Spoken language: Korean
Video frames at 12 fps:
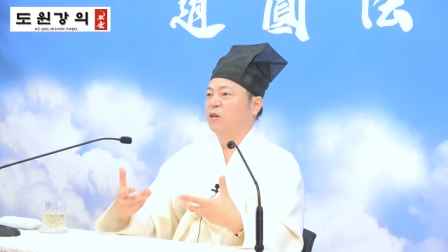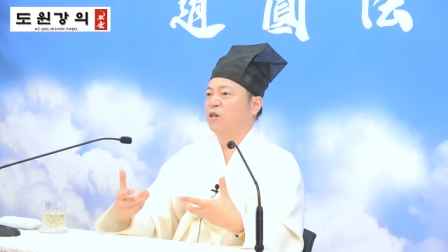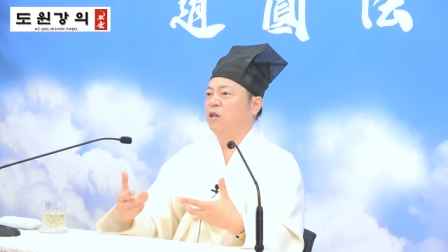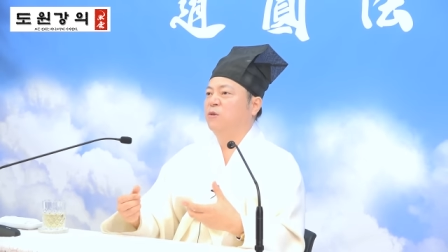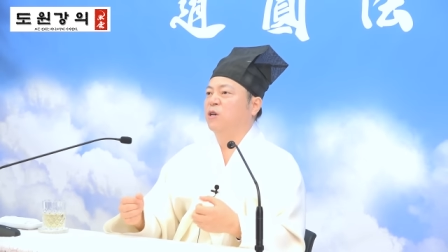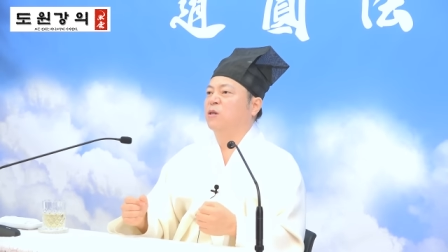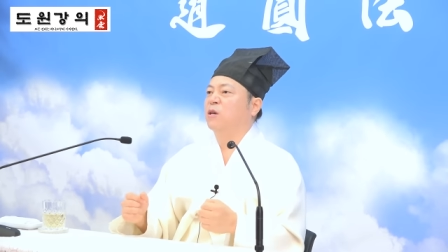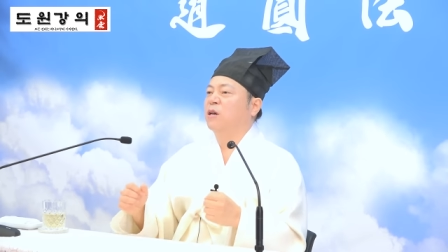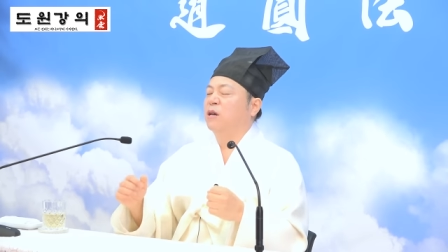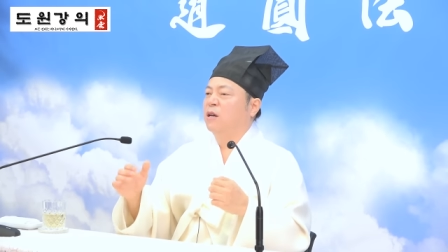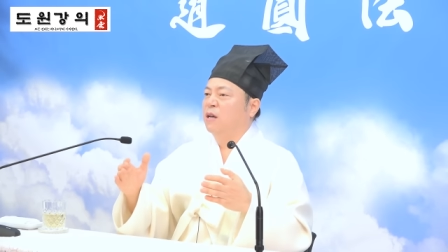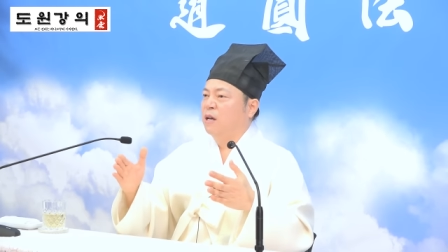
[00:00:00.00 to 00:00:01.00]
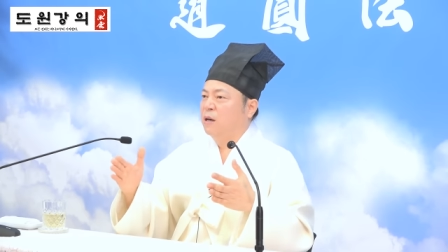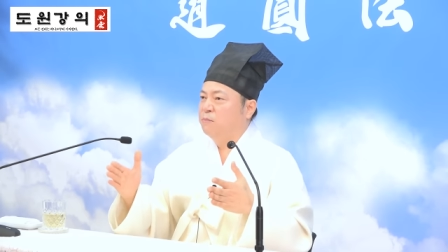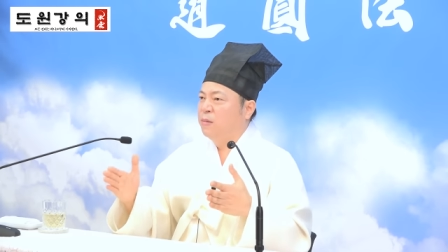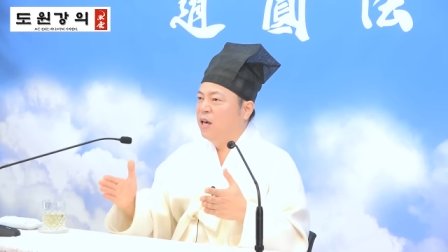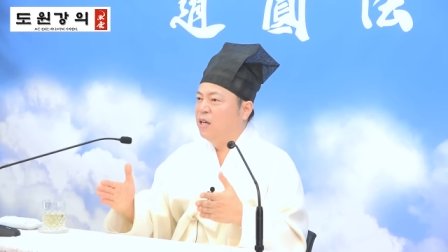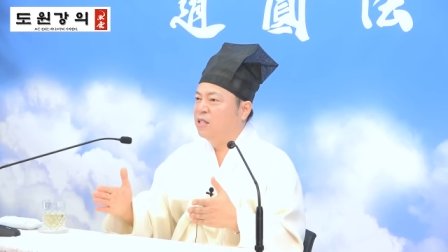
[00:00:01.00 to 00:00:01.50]
그러면
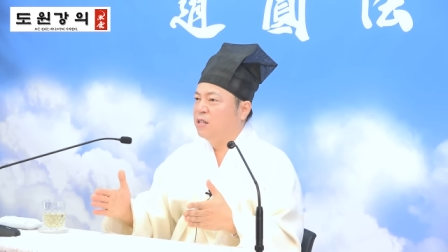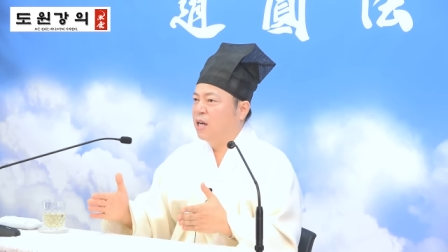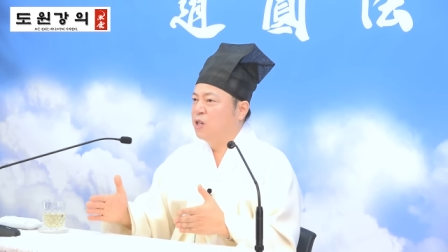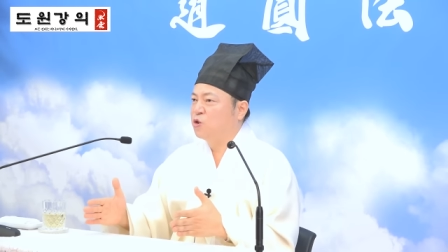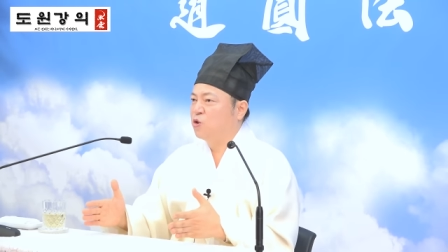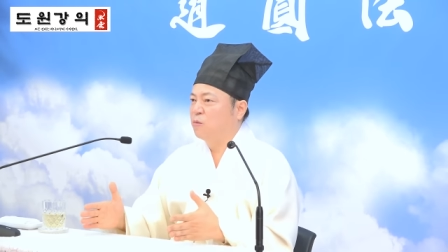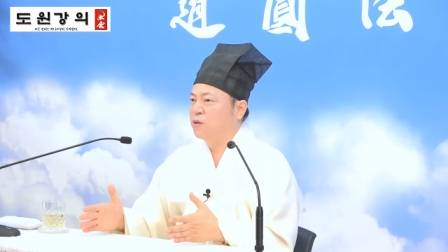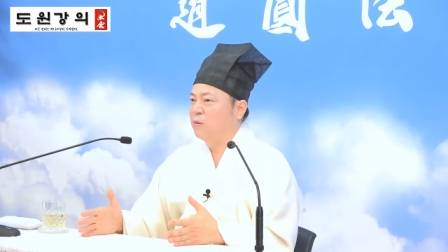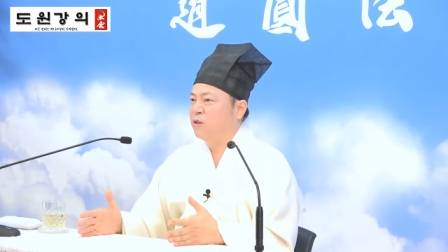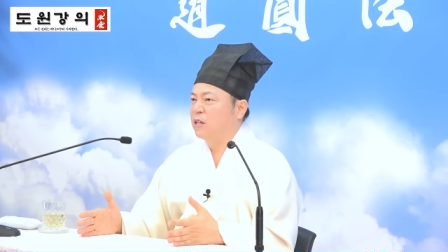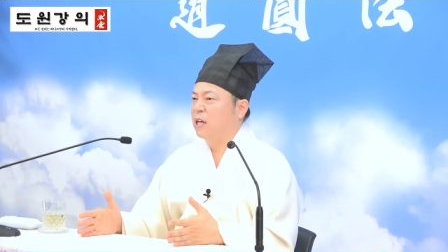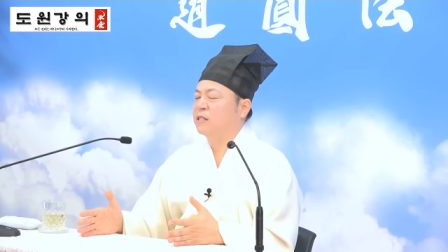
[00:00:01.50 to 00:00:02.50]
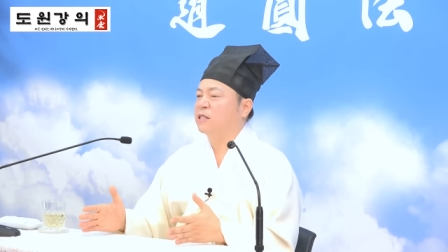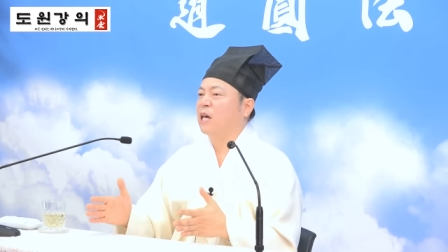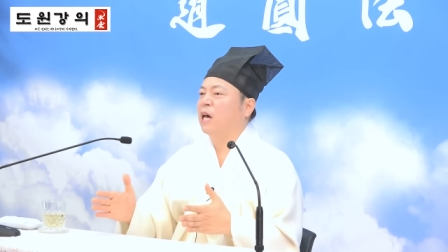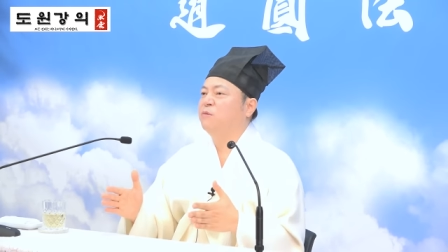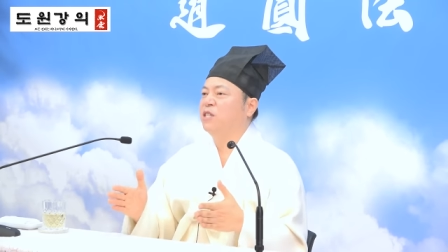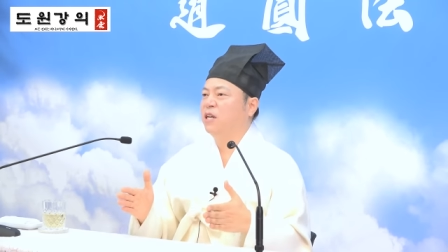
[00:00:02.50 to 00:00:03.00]
매일 할 수 없다면 한
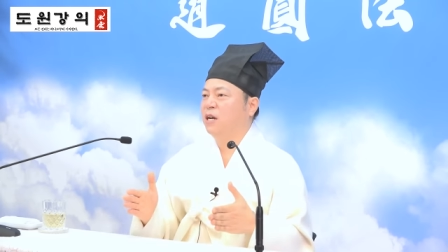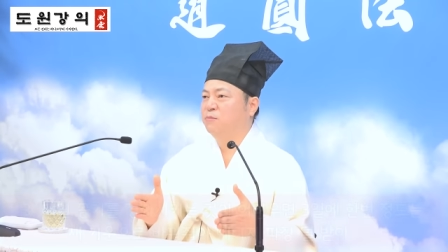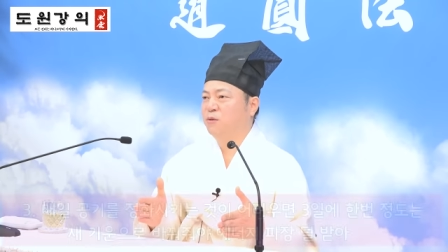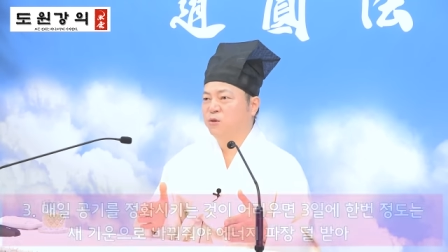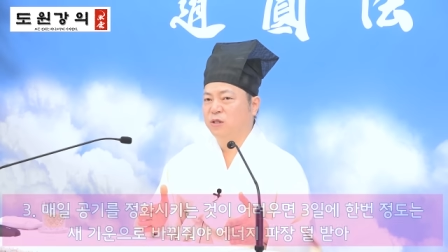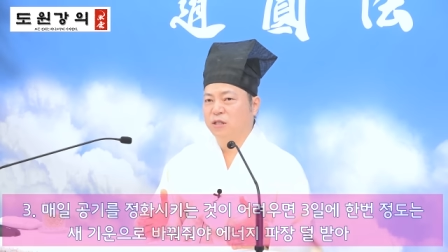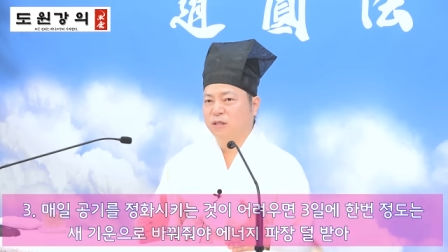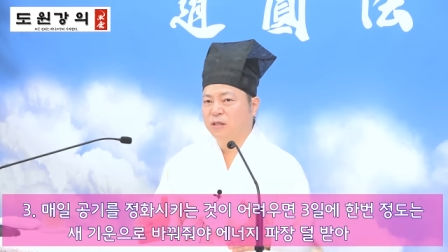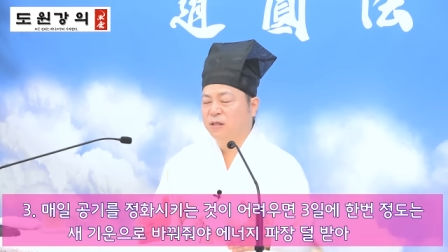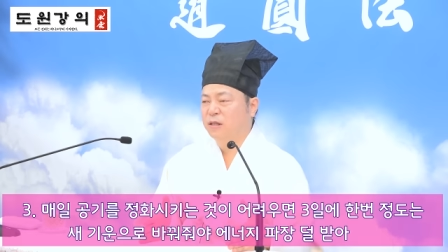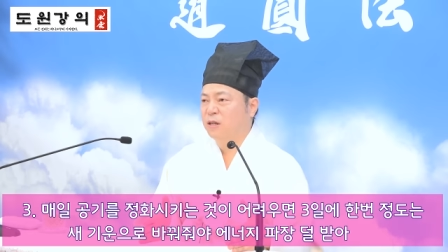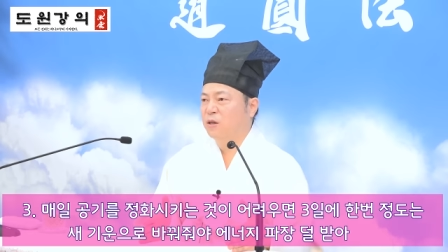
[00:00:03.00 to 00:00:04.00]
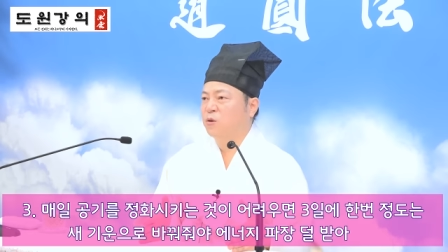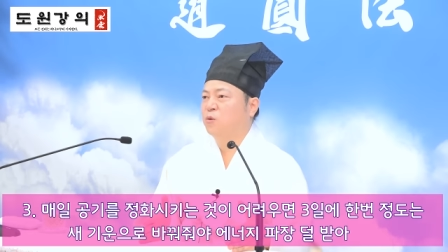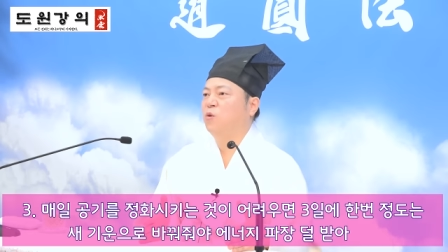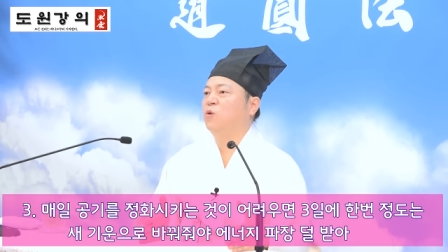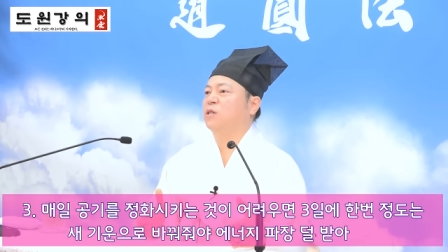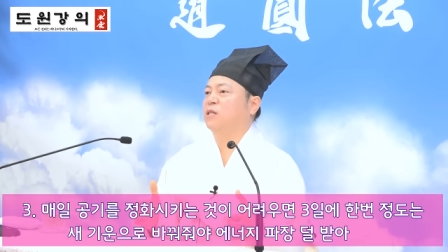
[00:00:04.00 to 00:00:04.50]
3일에 한 번씩은
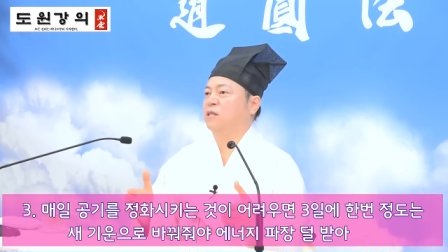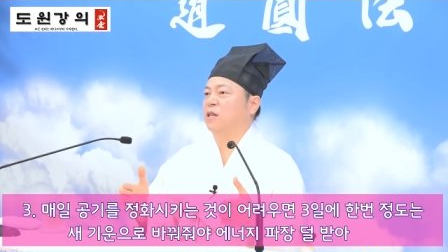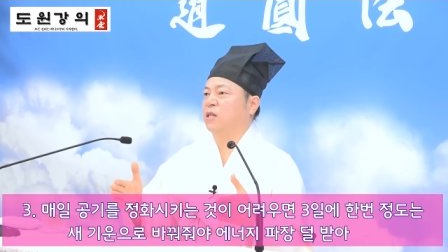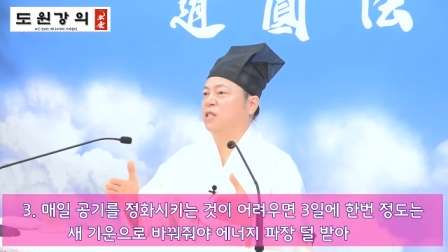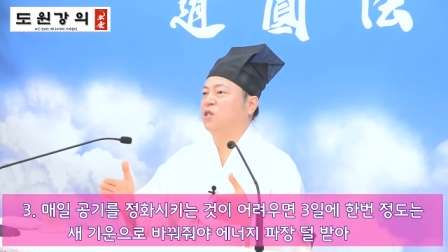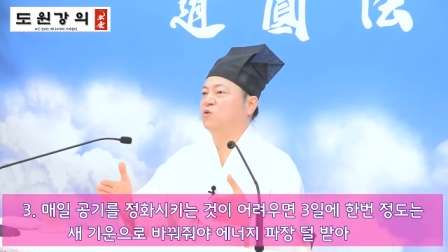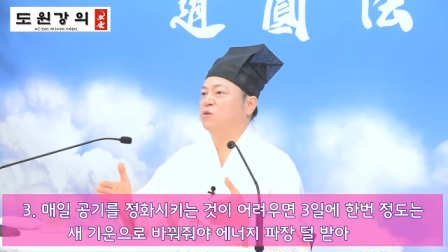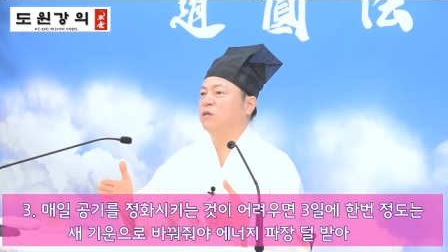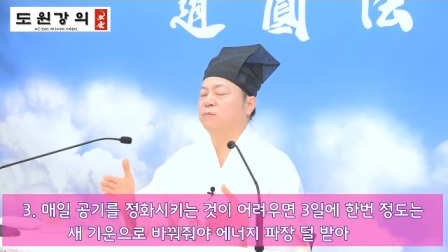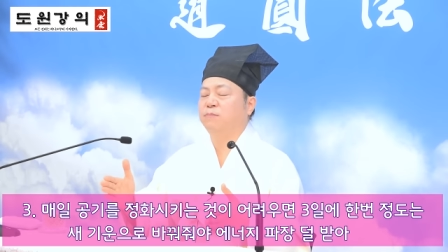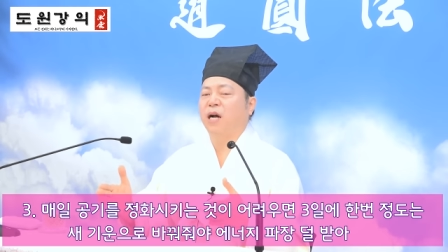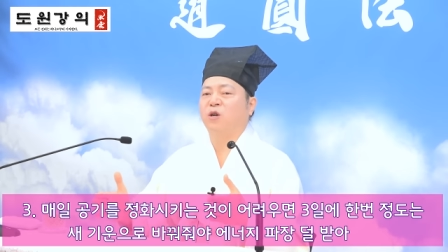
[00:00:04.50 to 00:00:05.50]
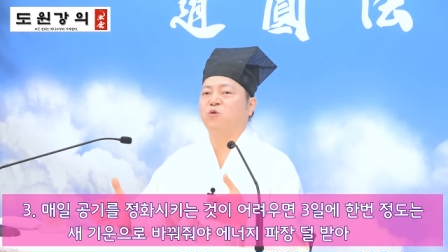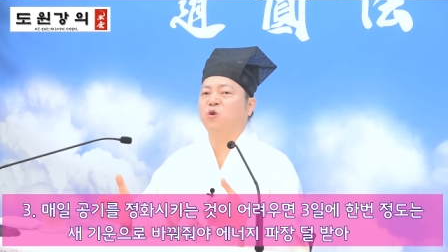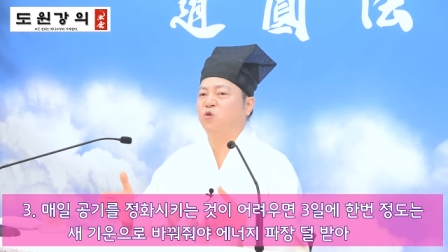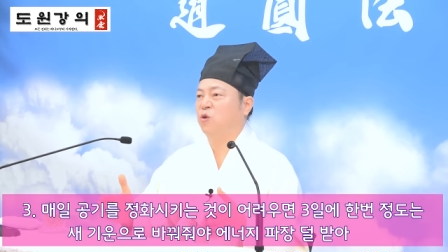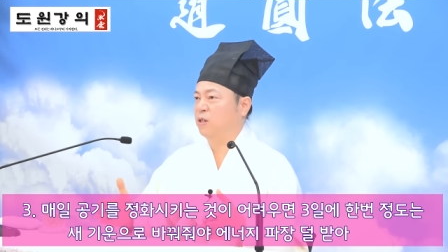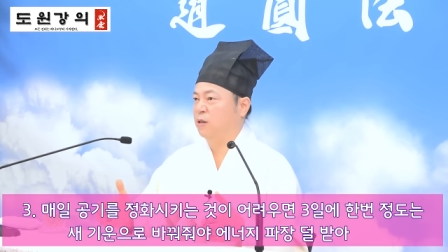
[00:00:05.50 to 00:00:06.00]
꼭 이렇게 기운을
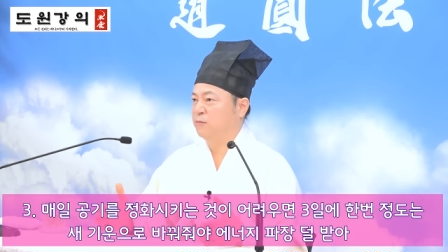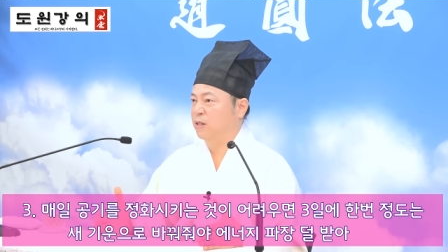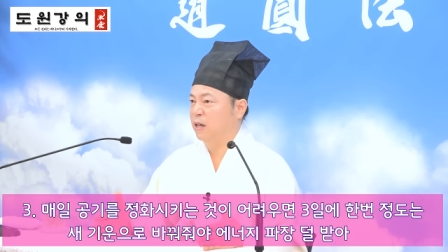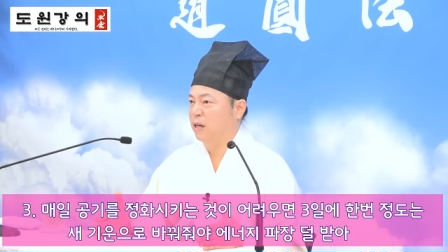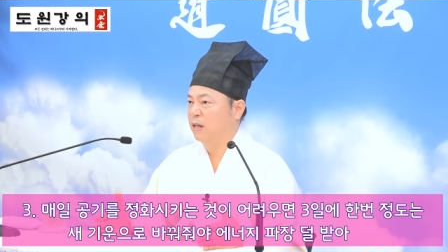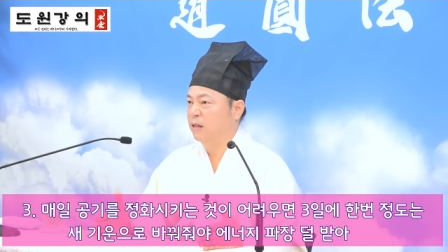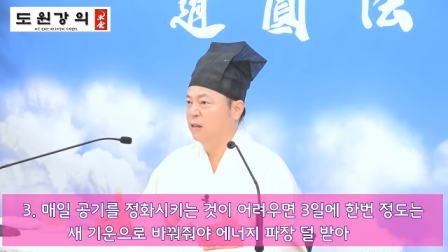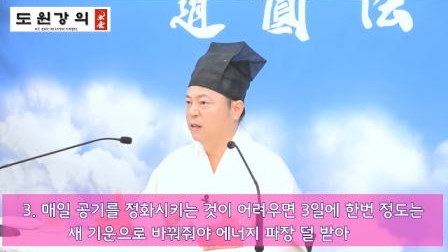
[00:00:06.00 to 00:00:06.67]
바꿔줘야 됩니다.